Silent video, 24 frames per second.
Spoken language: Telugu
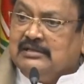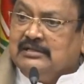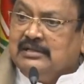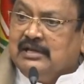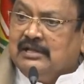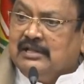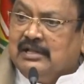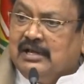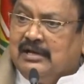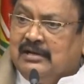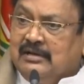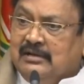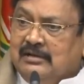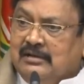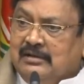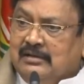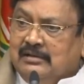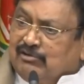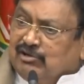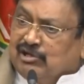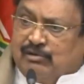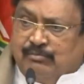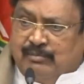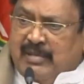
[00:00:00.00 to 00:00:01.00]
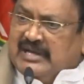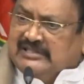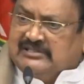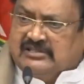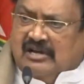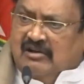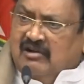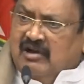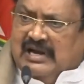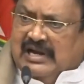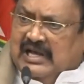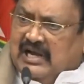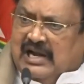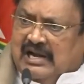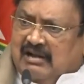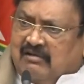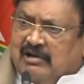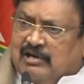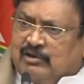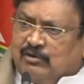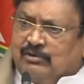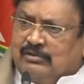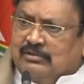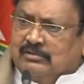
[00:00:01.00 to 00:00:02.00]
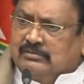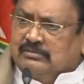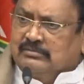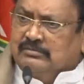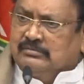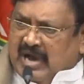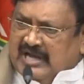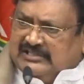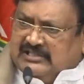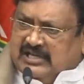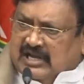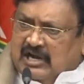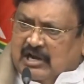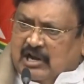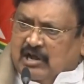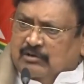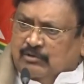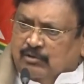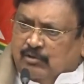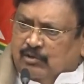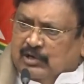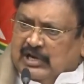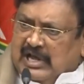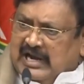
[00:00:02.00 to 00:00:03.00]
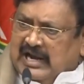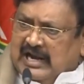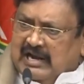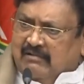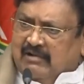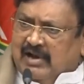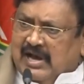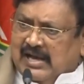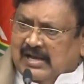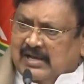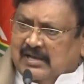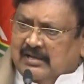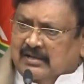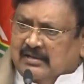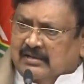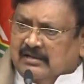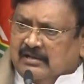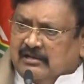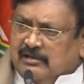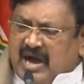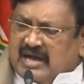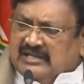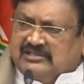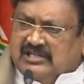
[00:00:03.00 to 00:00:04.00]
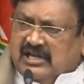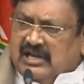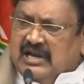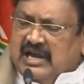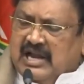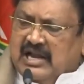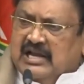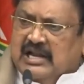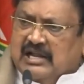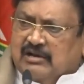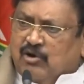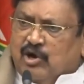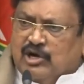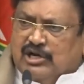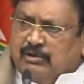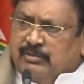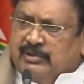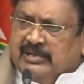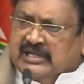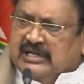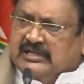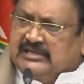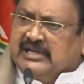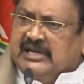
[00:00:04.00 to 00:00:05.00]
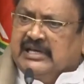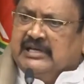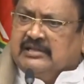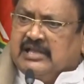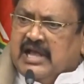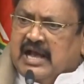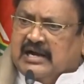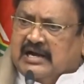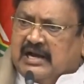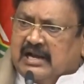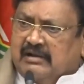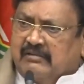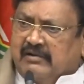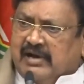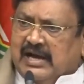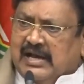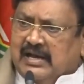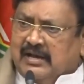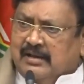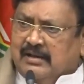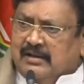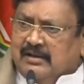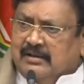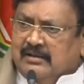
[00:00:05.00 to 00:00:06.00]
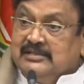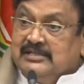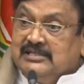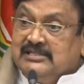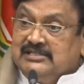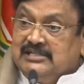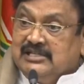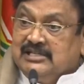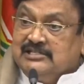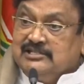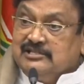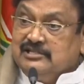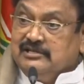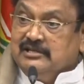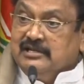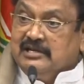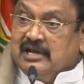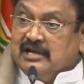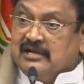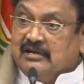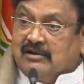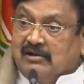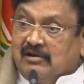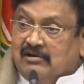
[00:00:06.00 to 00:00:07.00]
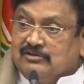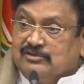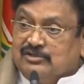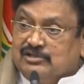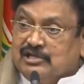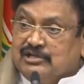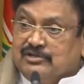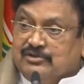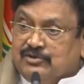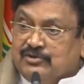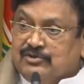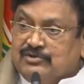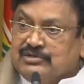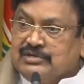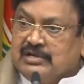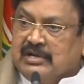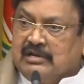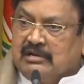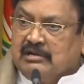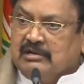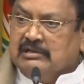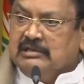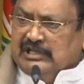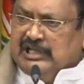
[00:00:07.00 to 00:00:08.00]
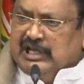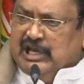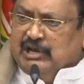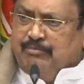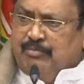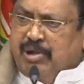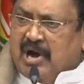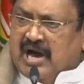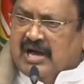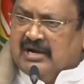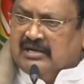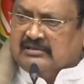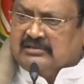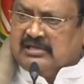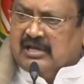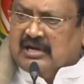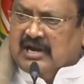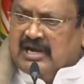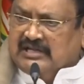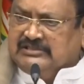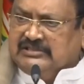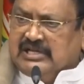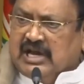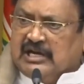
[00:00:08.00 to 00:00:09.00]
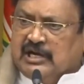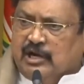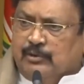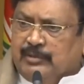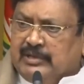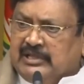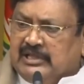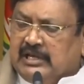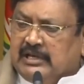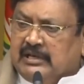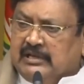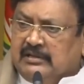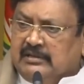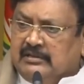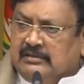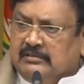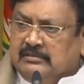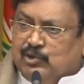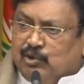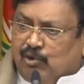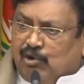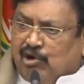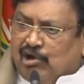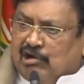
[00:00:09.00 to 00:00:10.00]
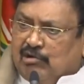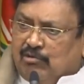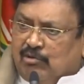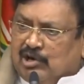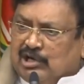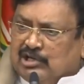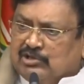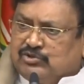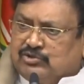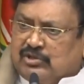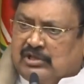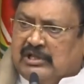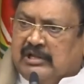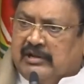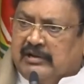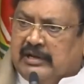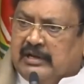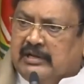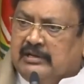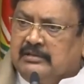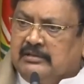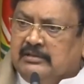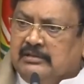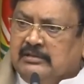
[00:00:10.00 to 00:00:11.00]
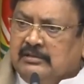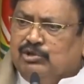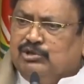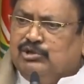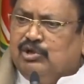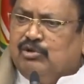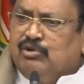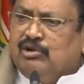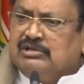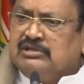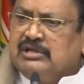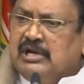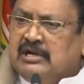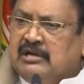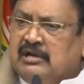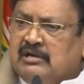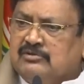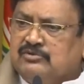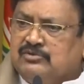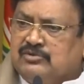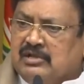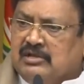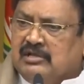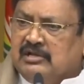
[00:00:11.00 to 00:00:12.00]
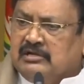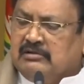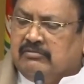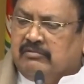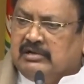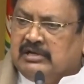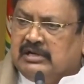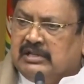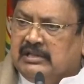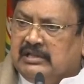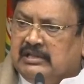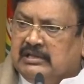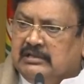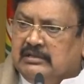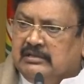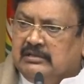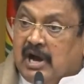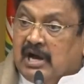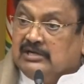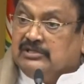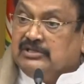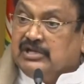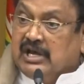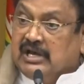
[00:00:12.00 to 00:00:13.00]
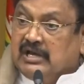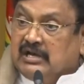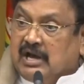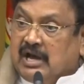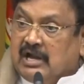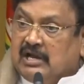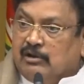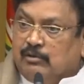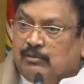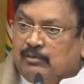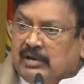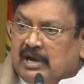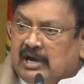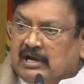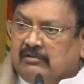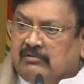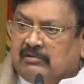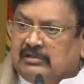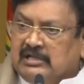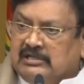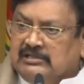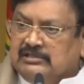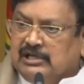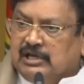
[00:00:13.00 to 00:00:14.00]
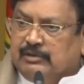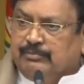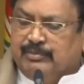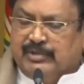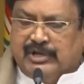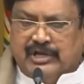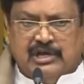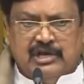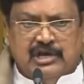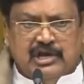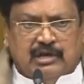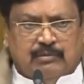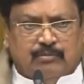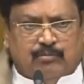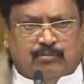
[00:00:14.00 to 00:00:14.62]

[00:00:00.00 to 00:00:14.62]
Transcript: జరిగింది కదా ఈరోజు మాచల్లో వెళ్ళగలవా నువ్వు మాచల్లో నువ్వు ఉండగలవా మా చెల్లెళ్ళ రోడ్డు మీద టీ తాగలవా దిస్ ఈజ్ ఇండియన్ కాన్స్టిట్యూషన్ ఇది భారత రాజ్యాంగం ఇది తోలు ఒలుస్తుందని కొద్ది రోజులే నడుస్తుంది ఇటువంటిది అట్టే కాలం నడవదని చెప్పి